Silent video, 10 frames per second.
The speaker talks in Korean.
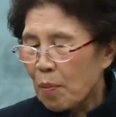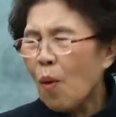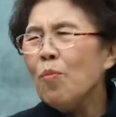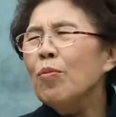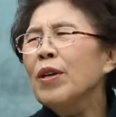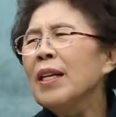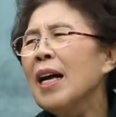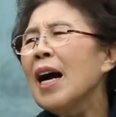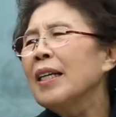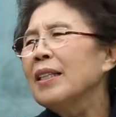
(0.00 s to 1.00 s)

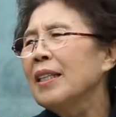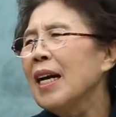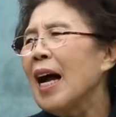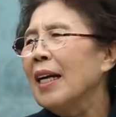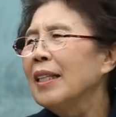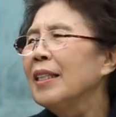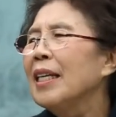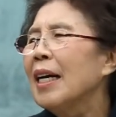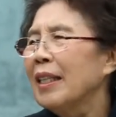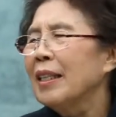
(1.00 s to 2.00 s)
본부인의 아들이
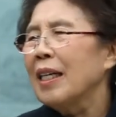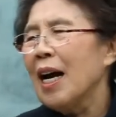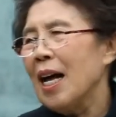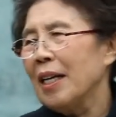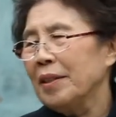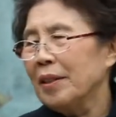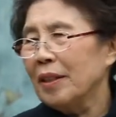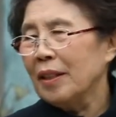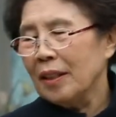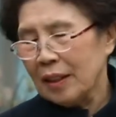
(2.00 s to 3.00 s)
아니지 않을까.
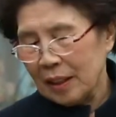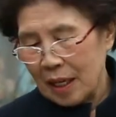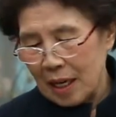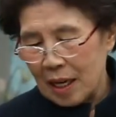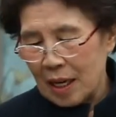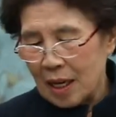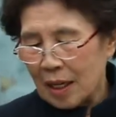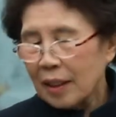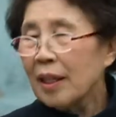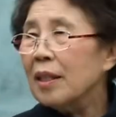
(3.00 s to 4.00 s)

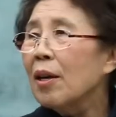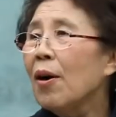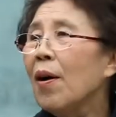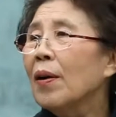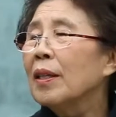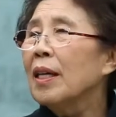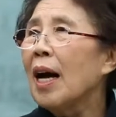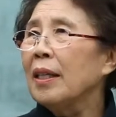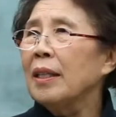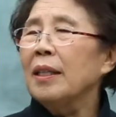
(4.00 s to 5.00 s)
그래서 그
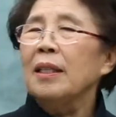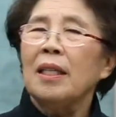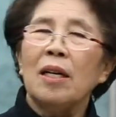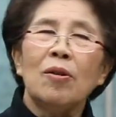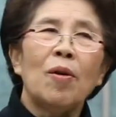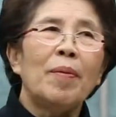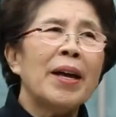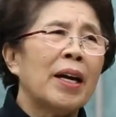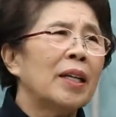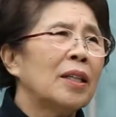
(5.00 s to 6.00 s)
아들
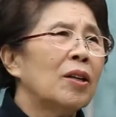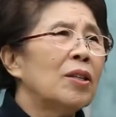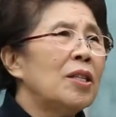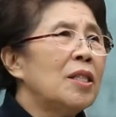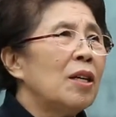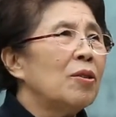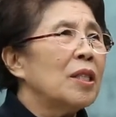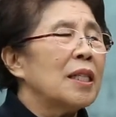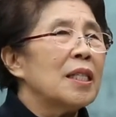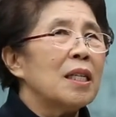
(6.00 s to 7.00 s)
일곱에 여덟째로
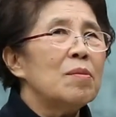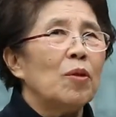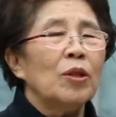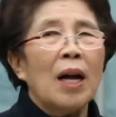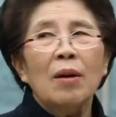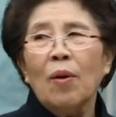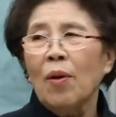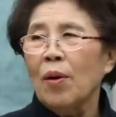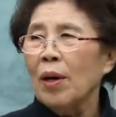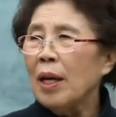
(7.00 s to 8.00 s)
쓰질
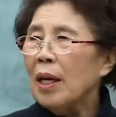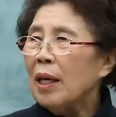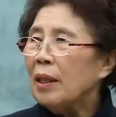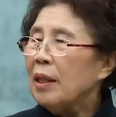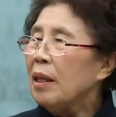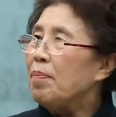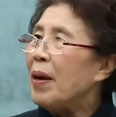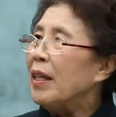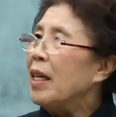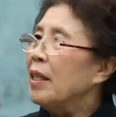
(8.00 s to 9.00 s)
못하고
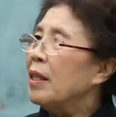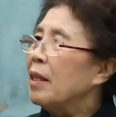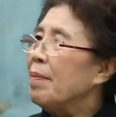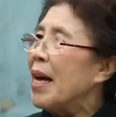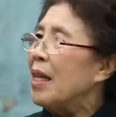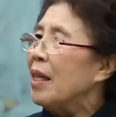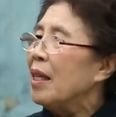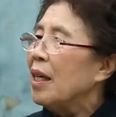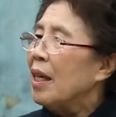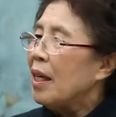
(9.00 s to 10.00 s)
들판에 있지만
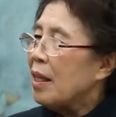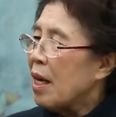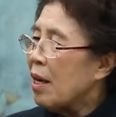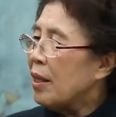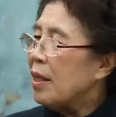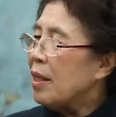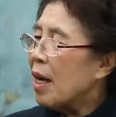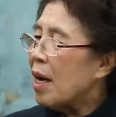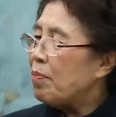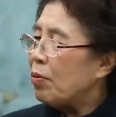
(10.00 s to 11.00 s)

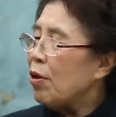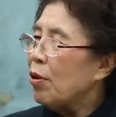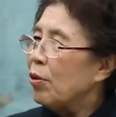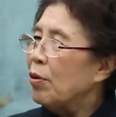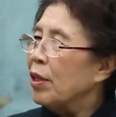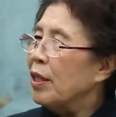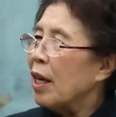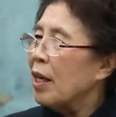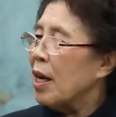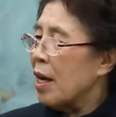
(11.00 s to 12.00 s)
예언자가 불러도 그
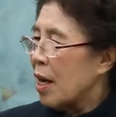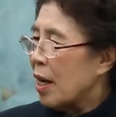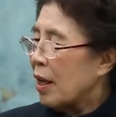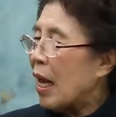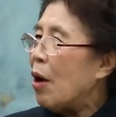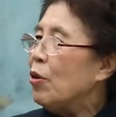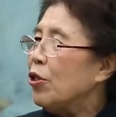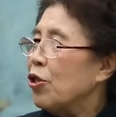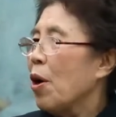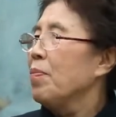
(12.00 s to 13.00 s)
자리에 나올
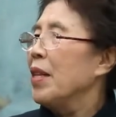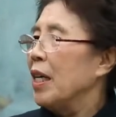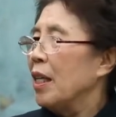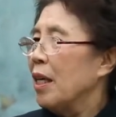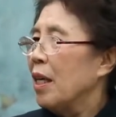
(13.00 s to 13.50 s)
수 없는.